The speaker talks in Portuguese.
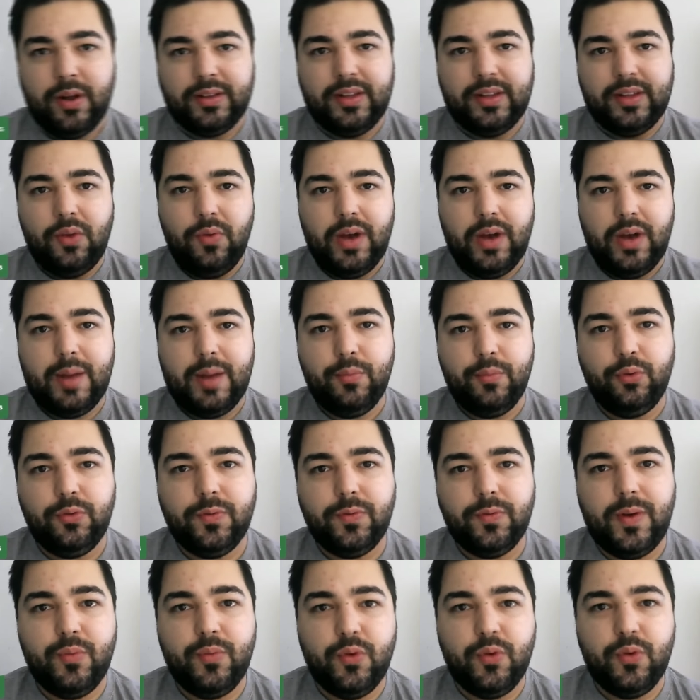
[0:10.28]
Bom, tem um cara
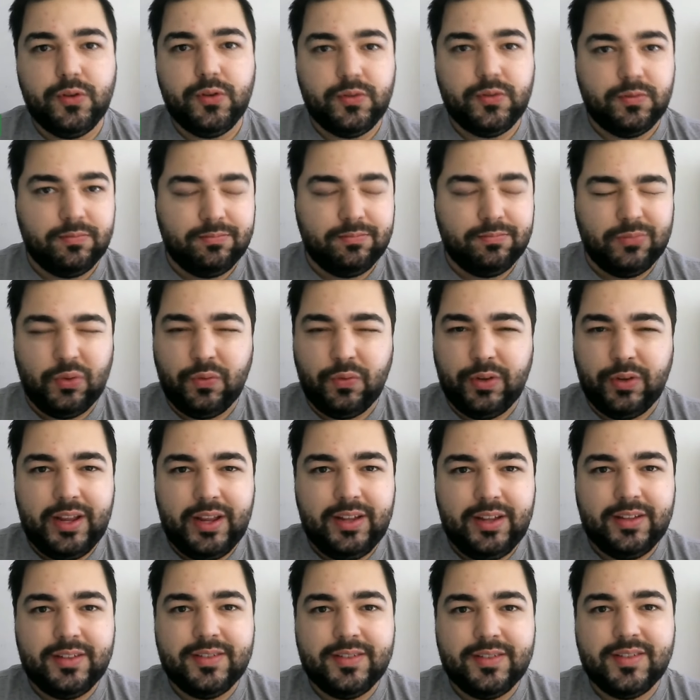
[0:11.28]
muito famoso, não vou
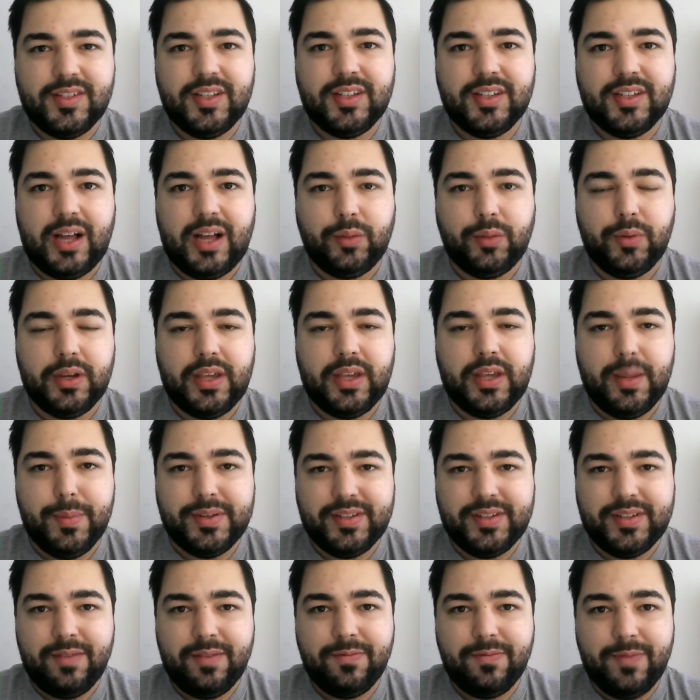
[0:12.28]
nem citá-lo aqui,
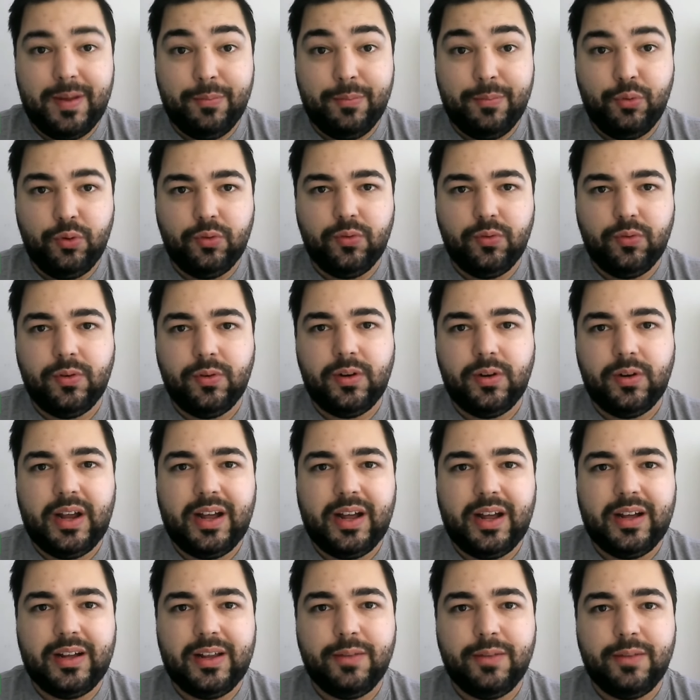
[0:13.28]
mas ele é muito
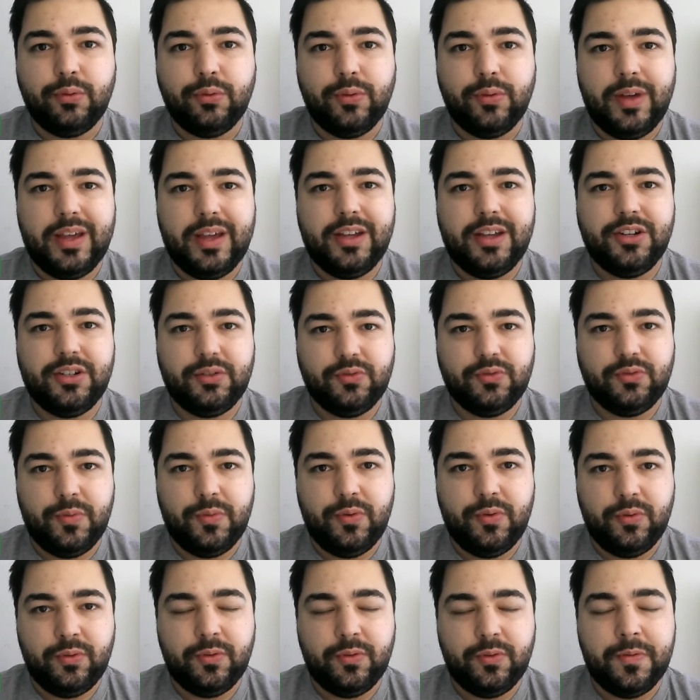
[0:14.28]
uh, influente
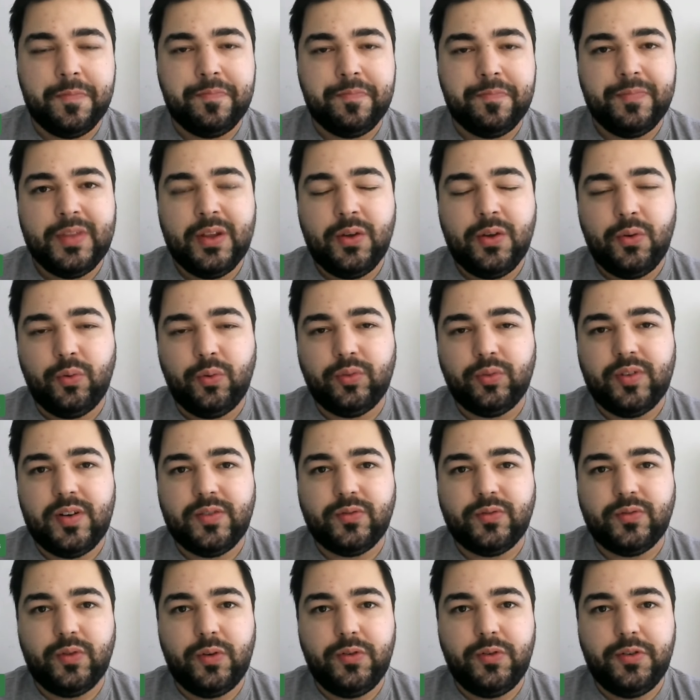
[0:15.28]
sobre o, o
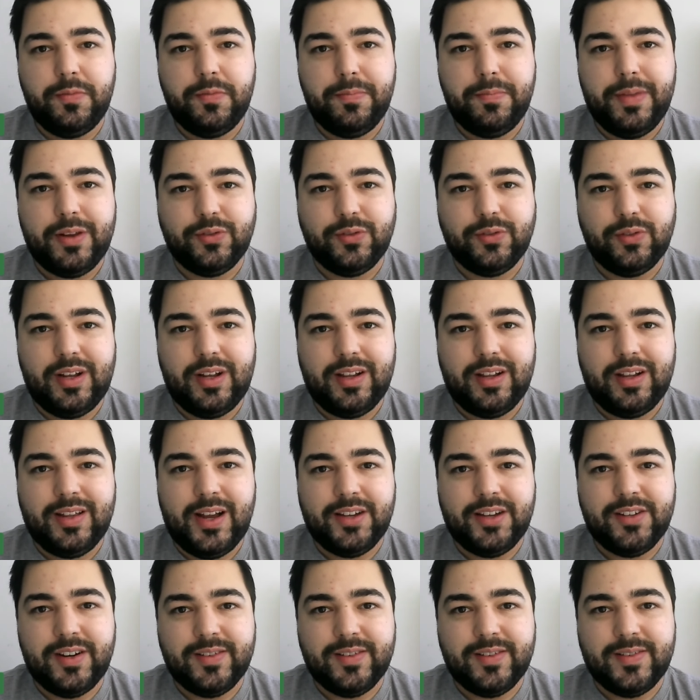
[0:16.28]
transtorno de
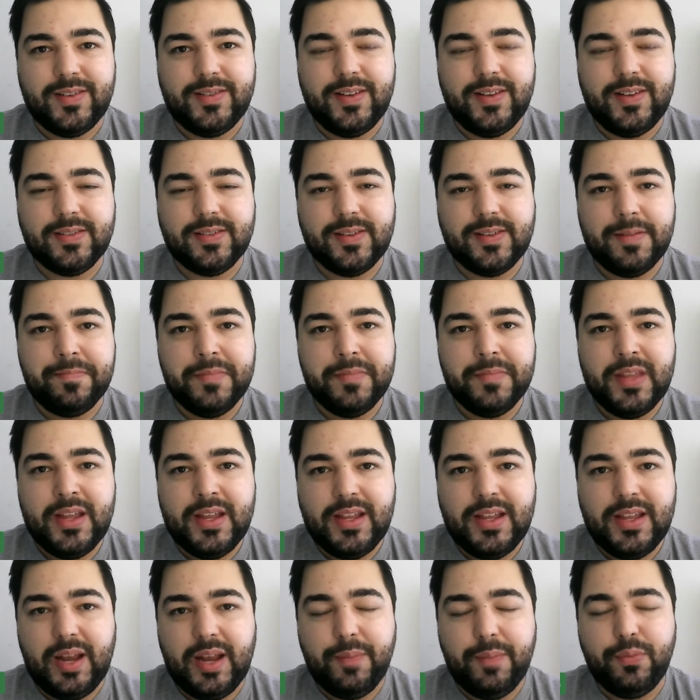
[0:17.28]
personalidade narcisista.
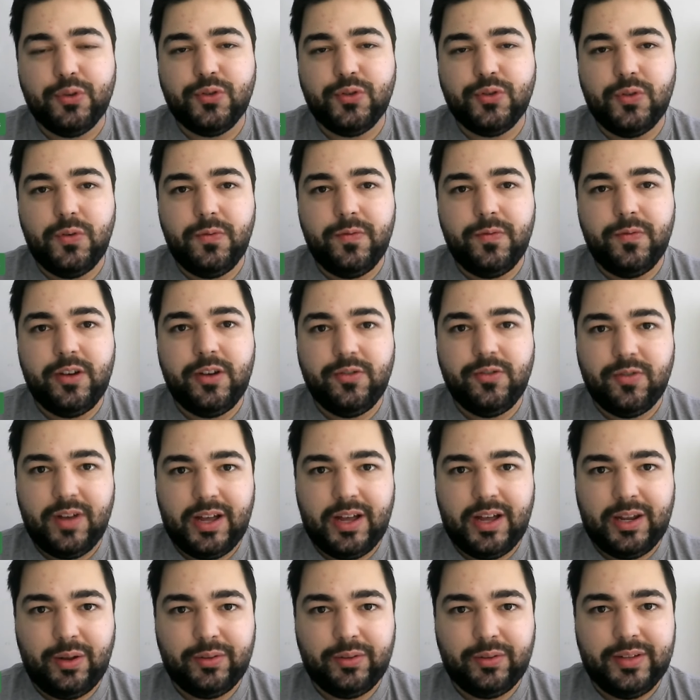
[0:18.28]
Ele possui um vídeo no
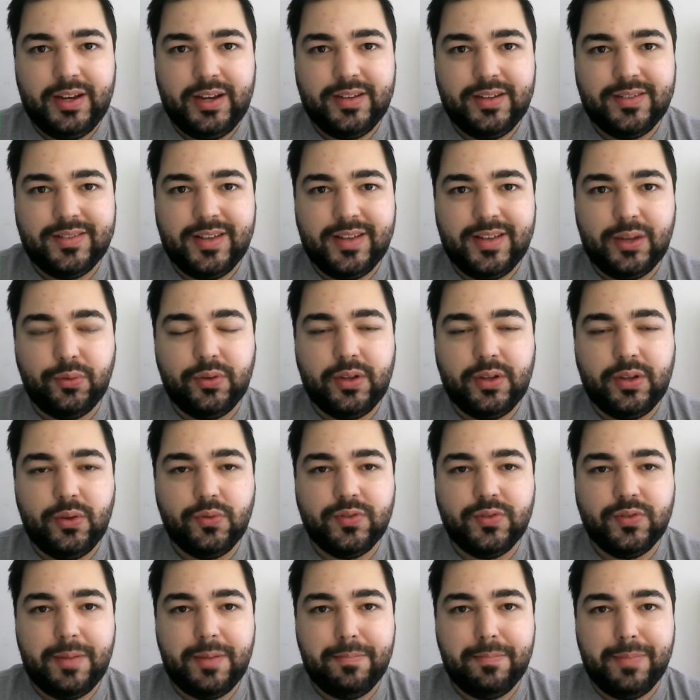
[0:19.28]
canal dele dizendo que
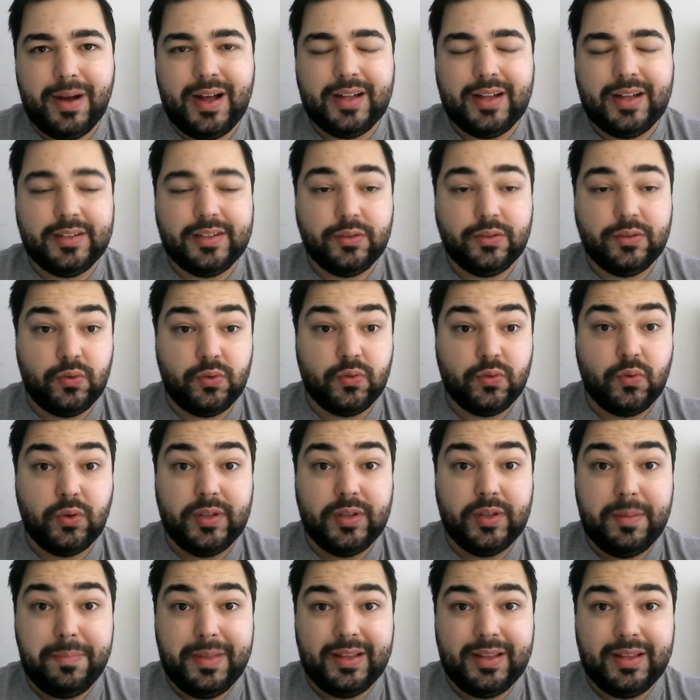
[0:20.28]
os empatas, os
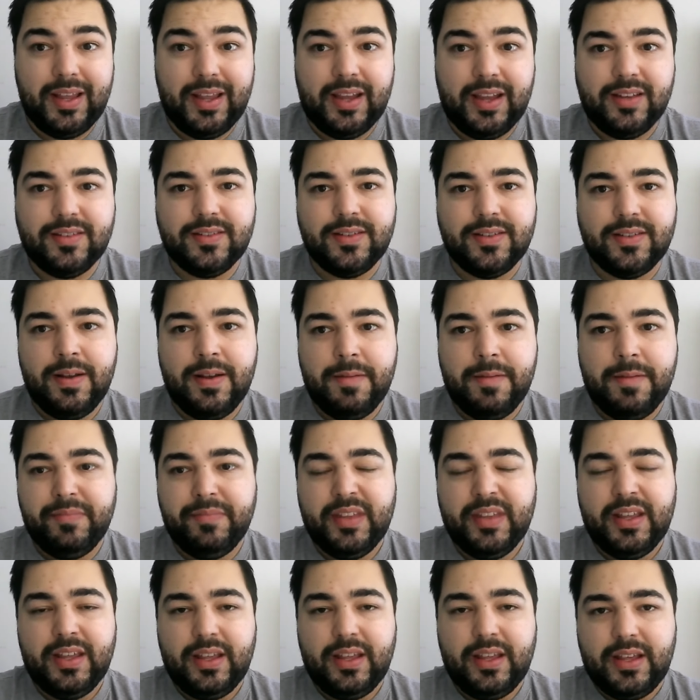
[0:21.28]
codependentes
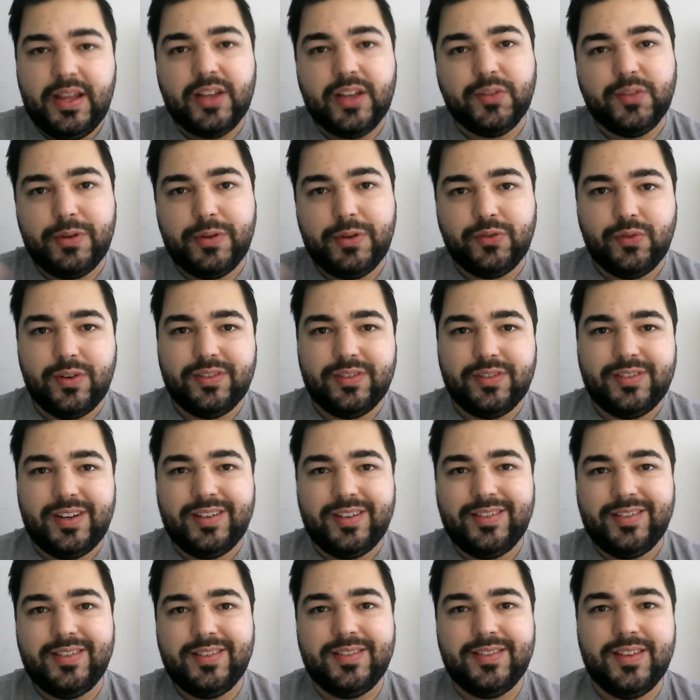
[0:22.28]
e as pessoas
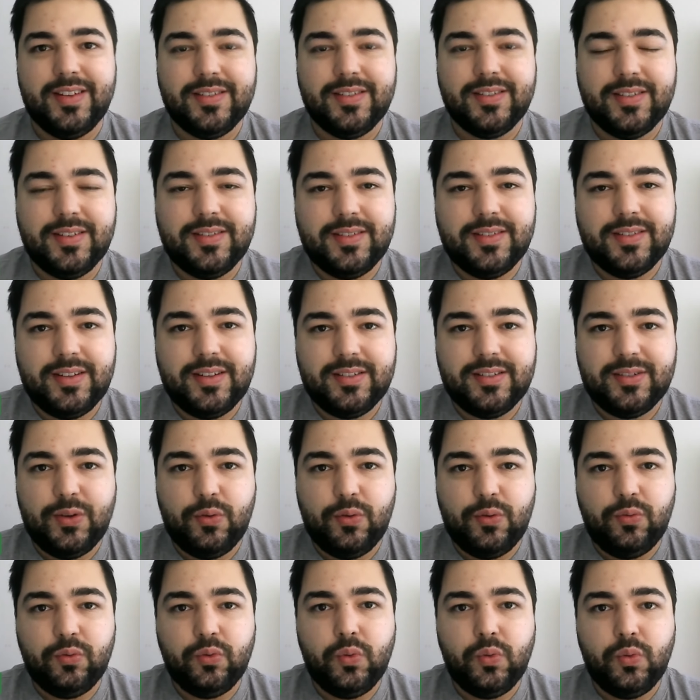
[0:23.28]
narcisistas
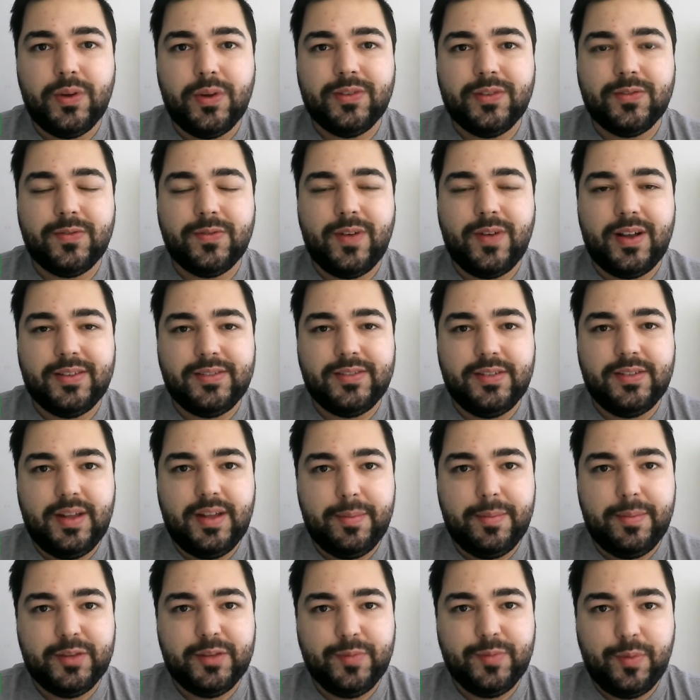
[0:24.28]
são duas faces
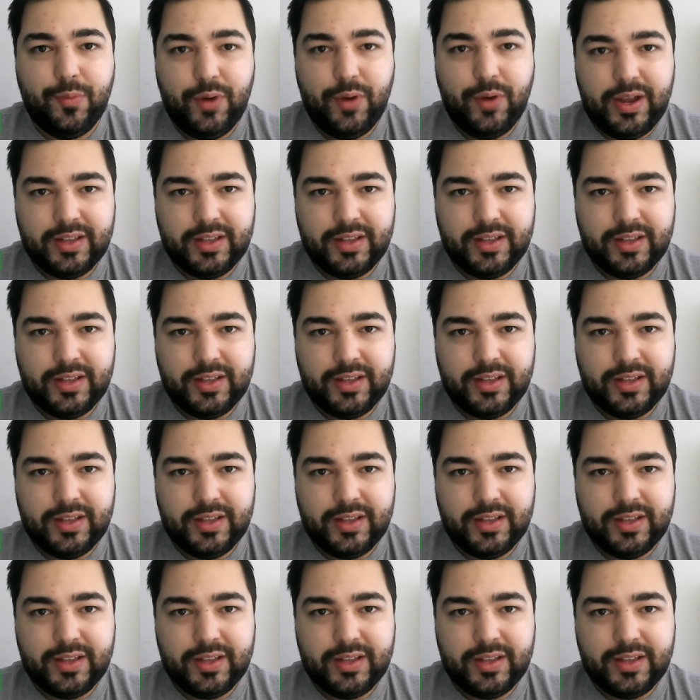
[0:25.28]
da mesma